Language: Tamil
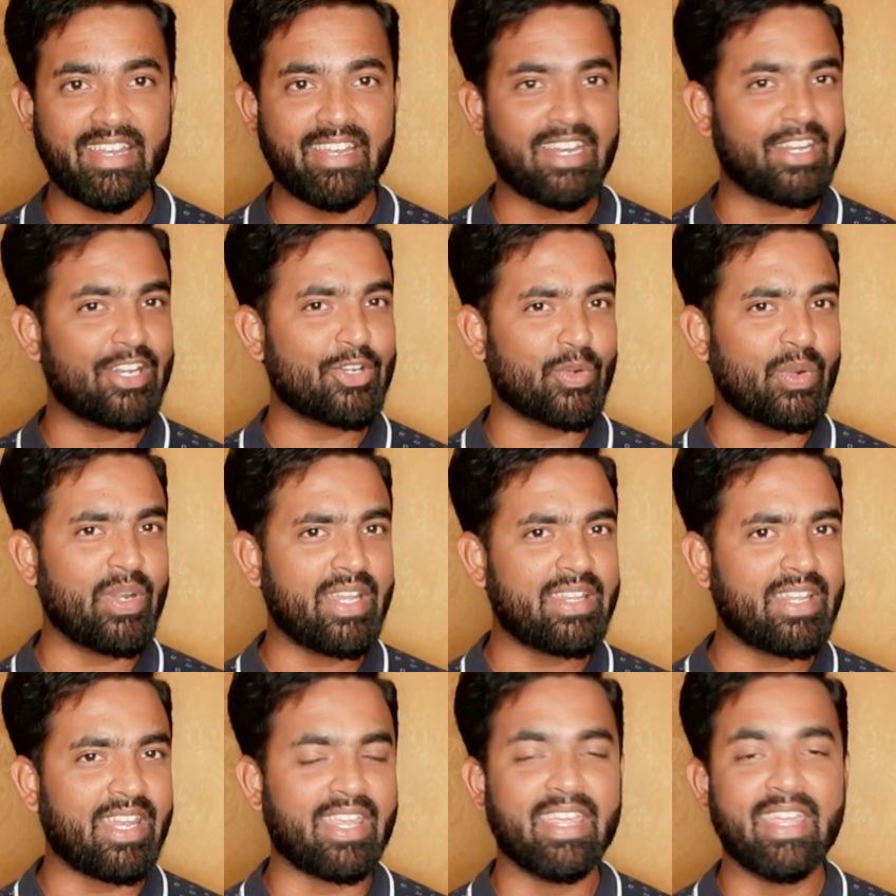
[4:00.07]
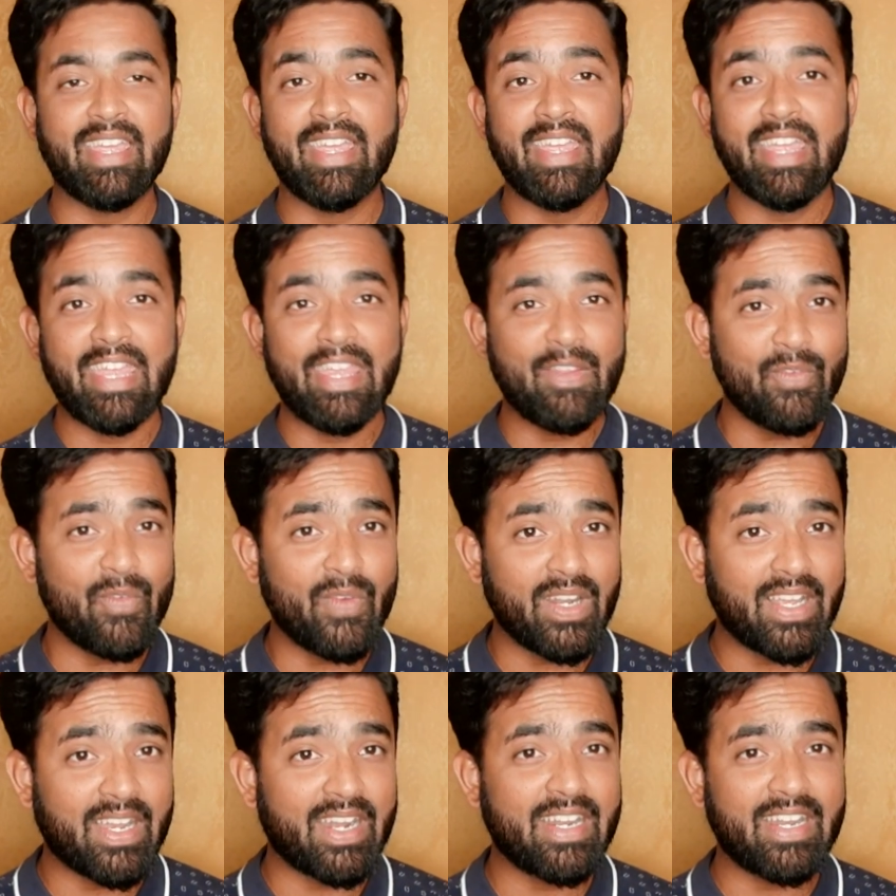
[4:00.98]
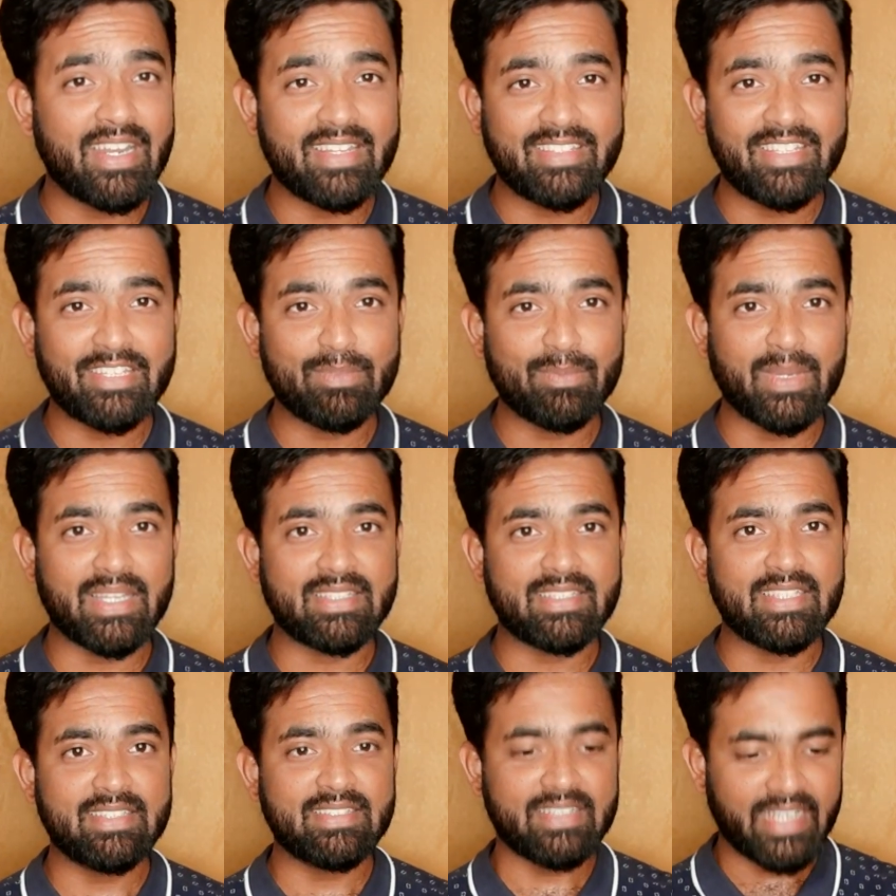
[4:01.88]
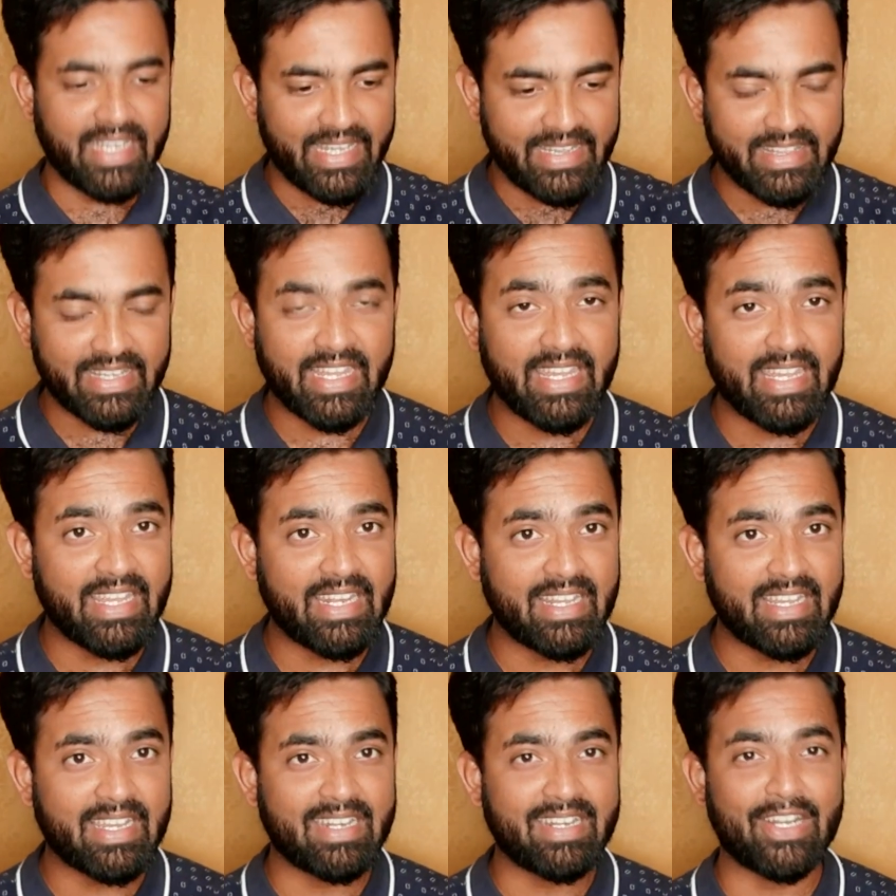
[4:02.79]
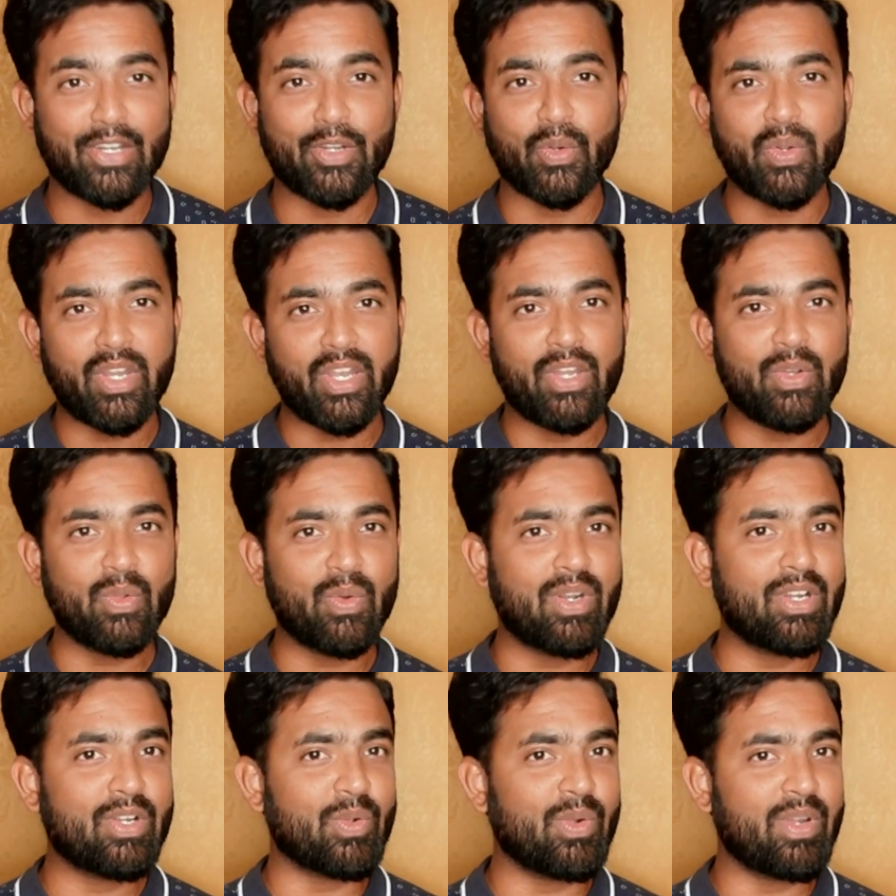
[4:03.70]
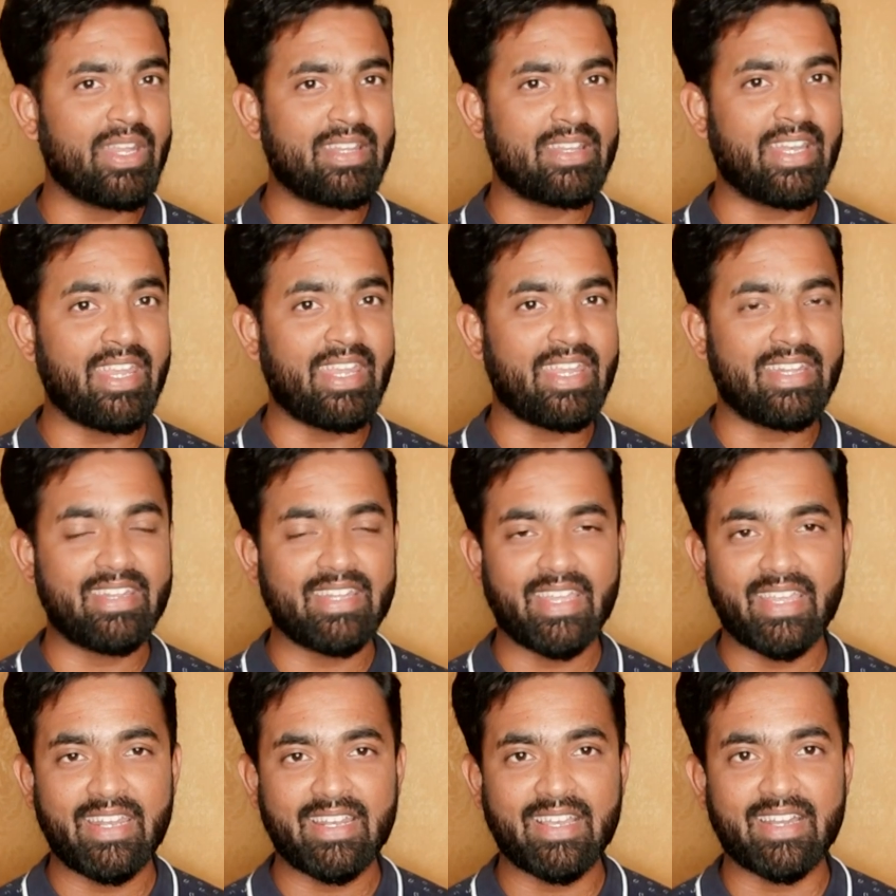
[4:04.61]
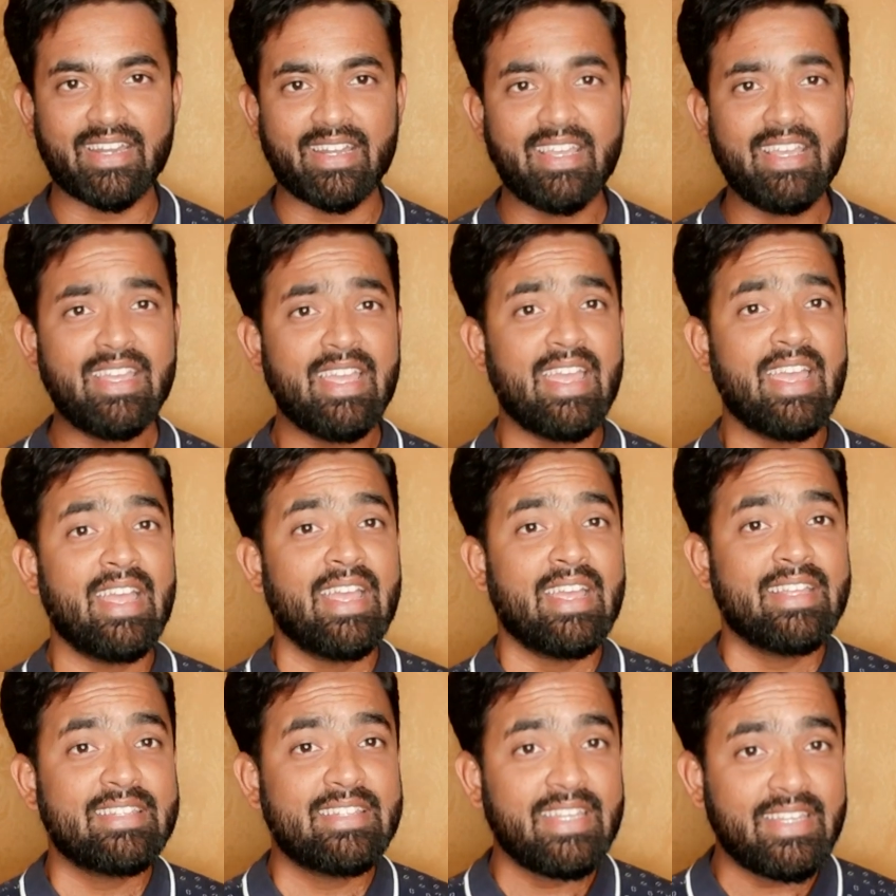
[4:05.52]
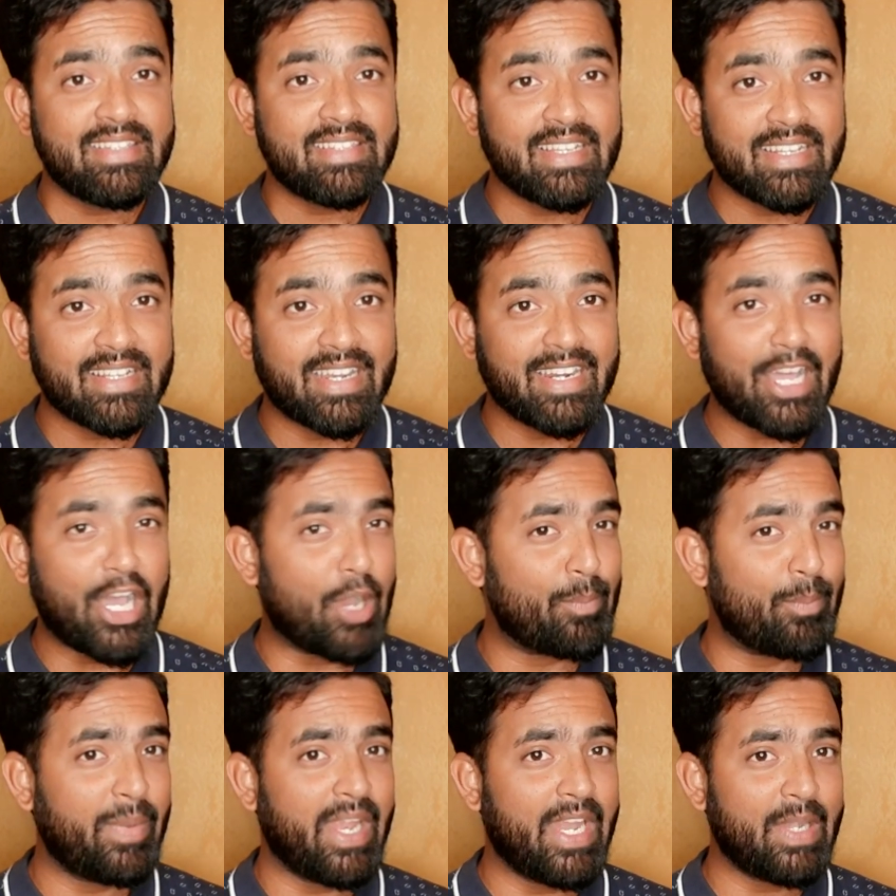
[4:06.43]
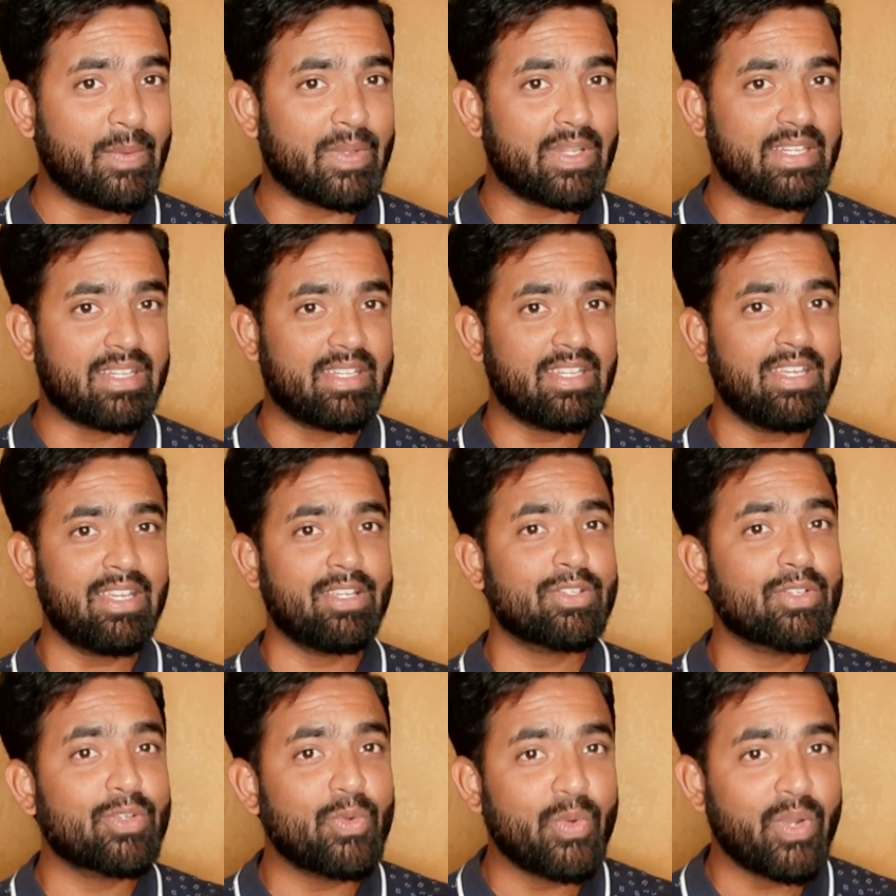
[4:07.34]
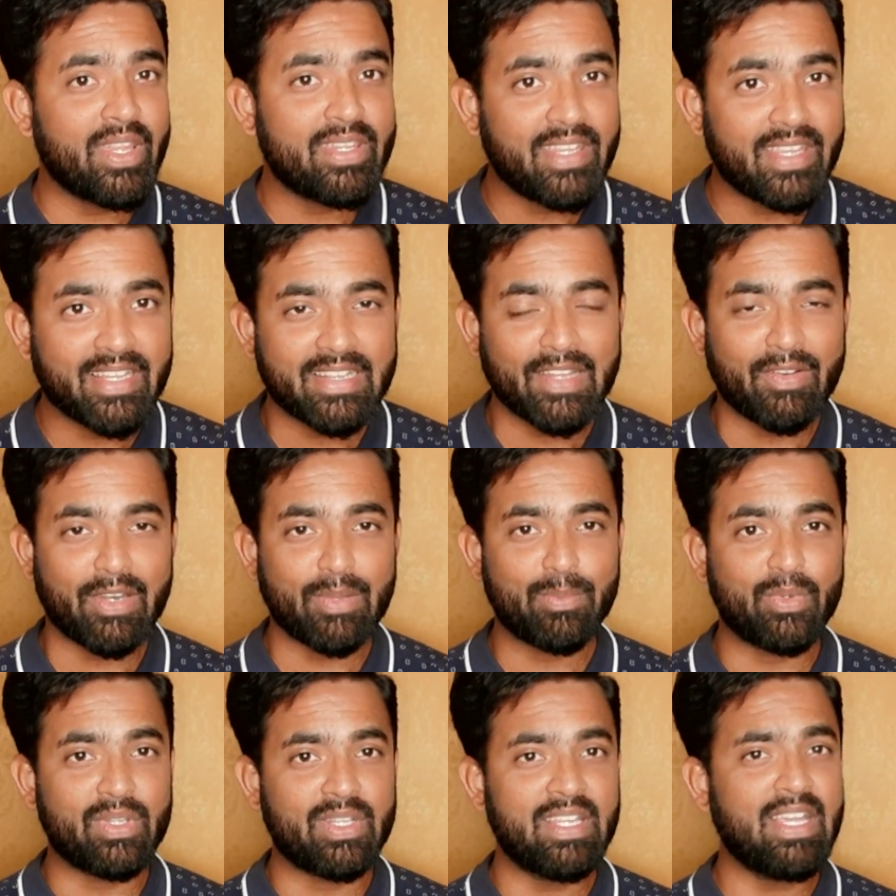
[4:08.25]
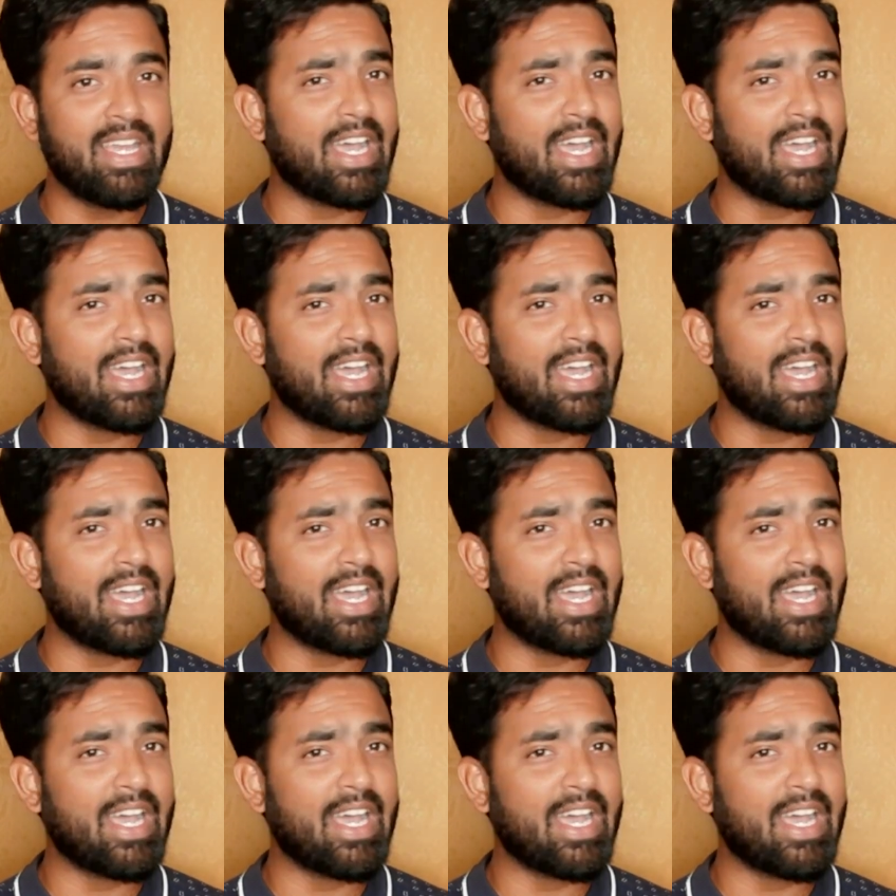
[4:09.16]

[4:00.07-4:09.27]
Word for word: நைன்டீன் அண்டர் டுவெண்ட்டி த்ரீ இவங்களுக்கான டிஸ்ட்ரிக்ஸ் மேட்சஸ் இந்த இயருக்கான டுவெண்ட்டி டூ அண்ட் டுவெண்ட்டி த்ரீ இந்த இயருக்கான சீசனுக்கான அப்டேட் வந்து கூடிய சீக்கிரத்தில் வரப்போகுது